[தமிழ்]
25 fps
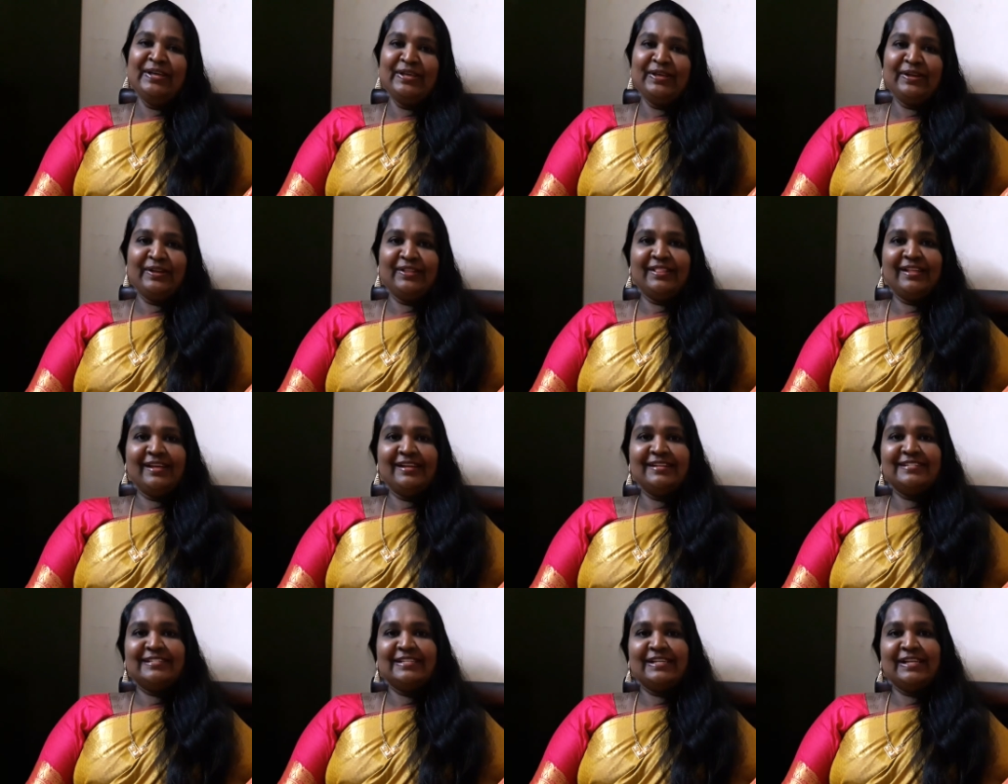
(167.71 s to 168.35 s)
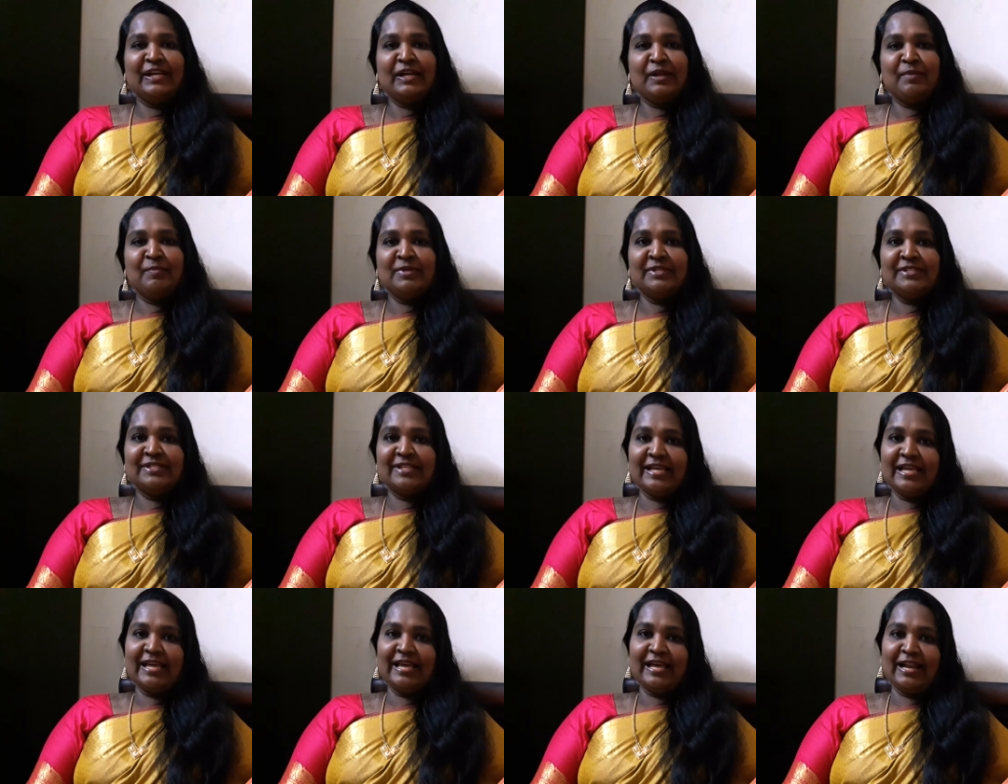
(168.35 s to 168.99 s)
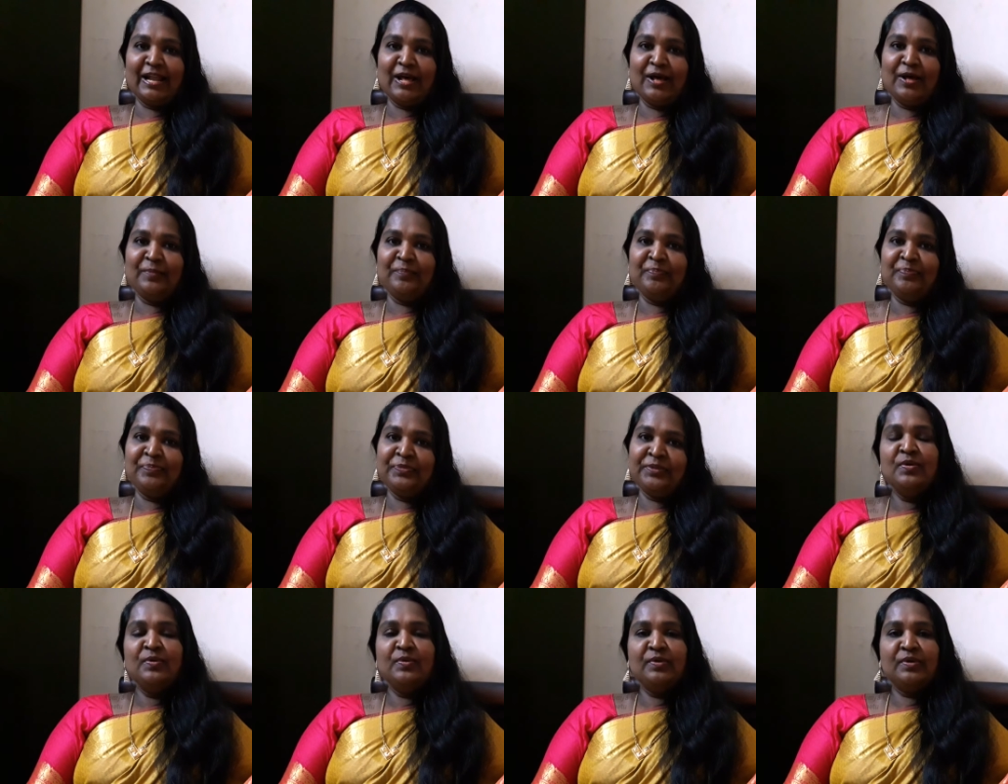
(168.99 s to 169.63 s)
இருந்தாலும் சரி நம்ம செய்யலாம்
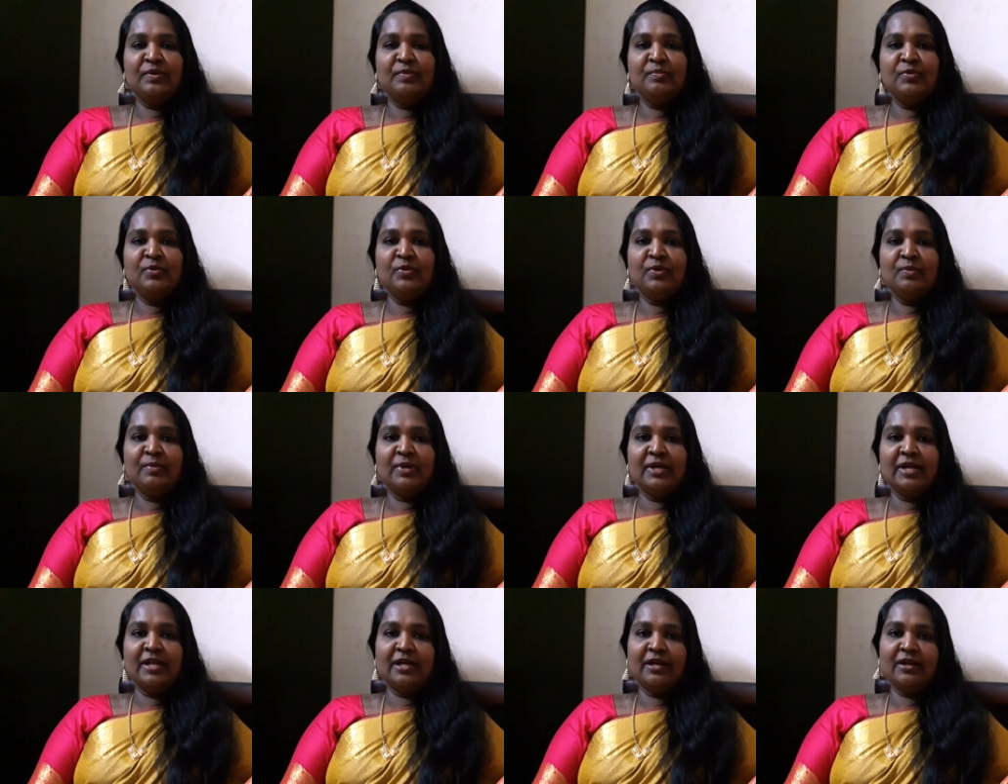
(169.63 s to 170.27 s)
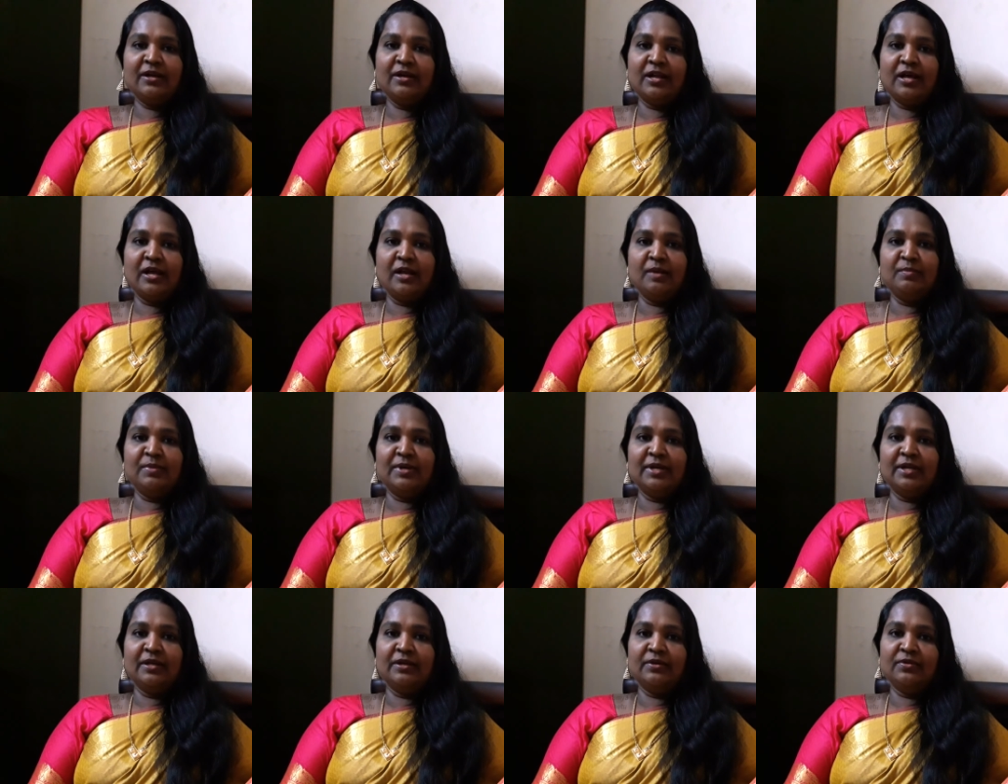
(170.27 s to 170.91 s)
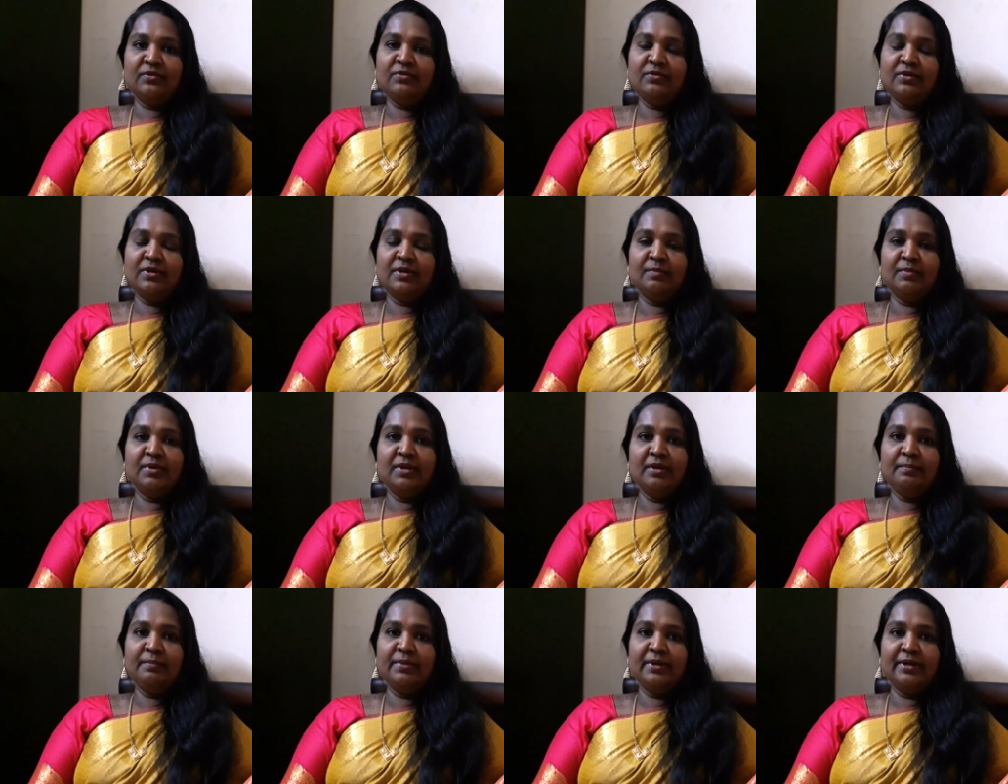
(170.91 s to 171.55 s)
ஒரு மூணு மணி நேரம் நாலு மணி நேரம்
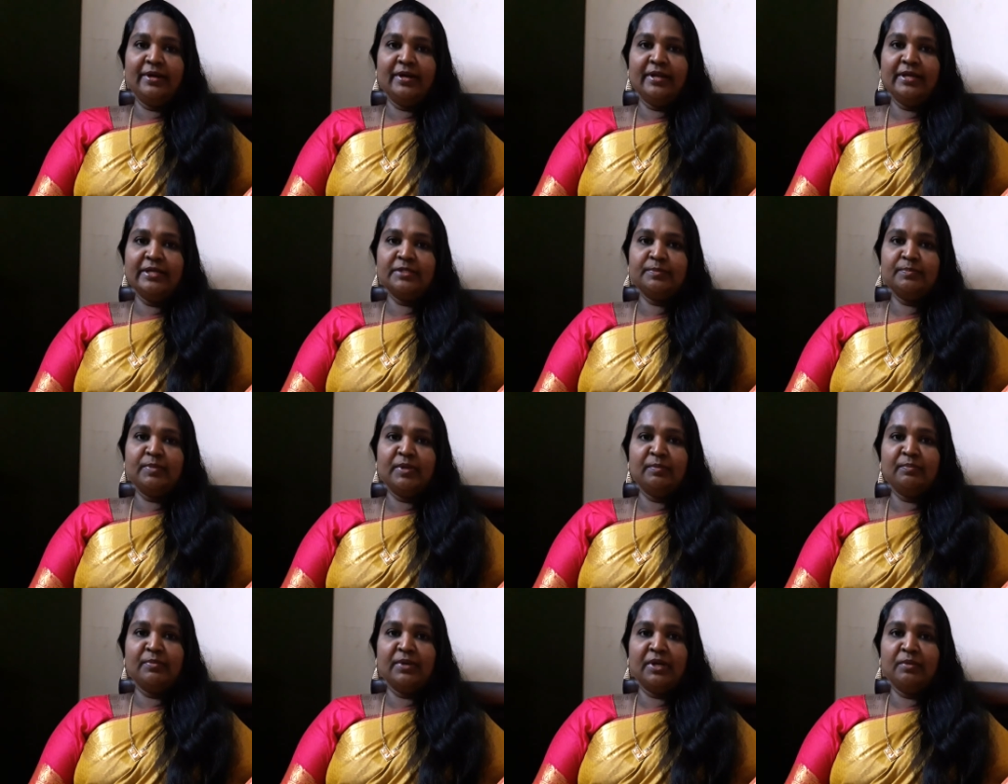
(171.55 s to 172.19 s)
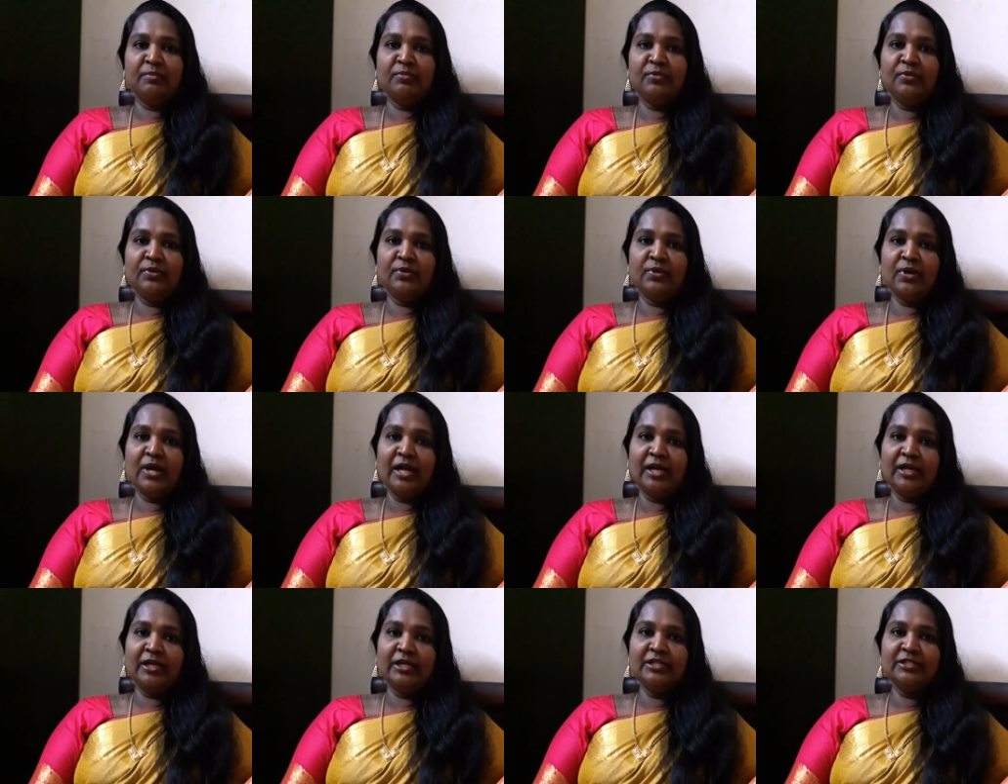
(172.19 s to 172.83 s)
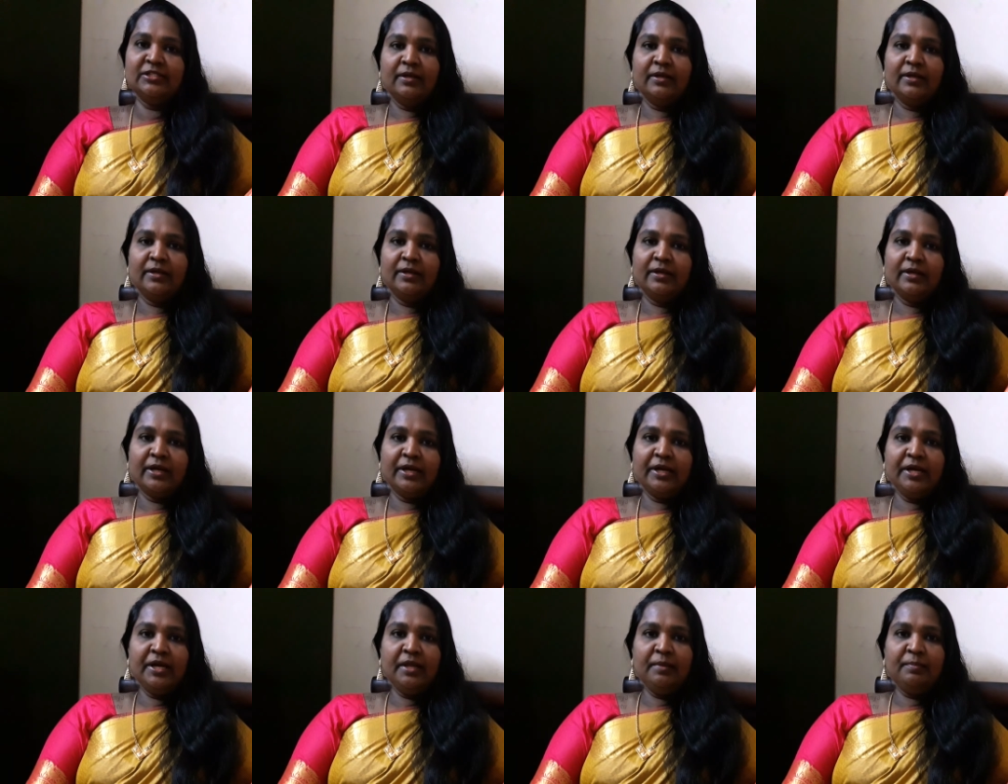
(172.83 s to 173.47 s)
நம்ம பெர் டே ஸ்பெண்ட் பண்ண முடியும் அட்லீஸ்ட்
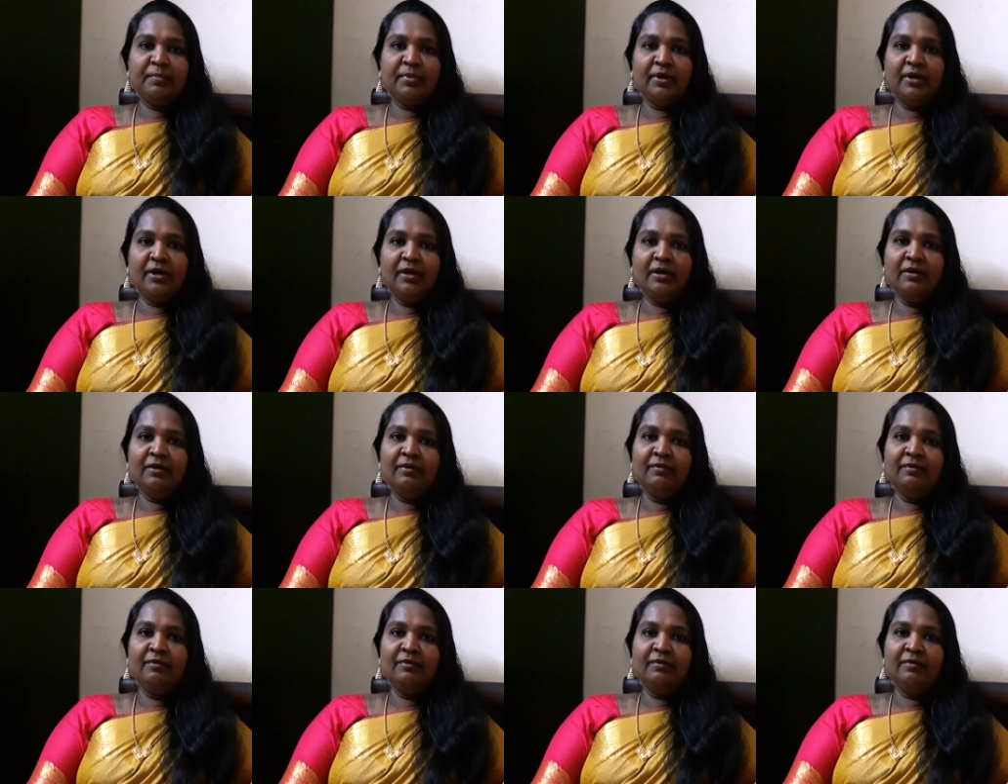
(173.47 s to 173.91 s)
கண்டிப்பாக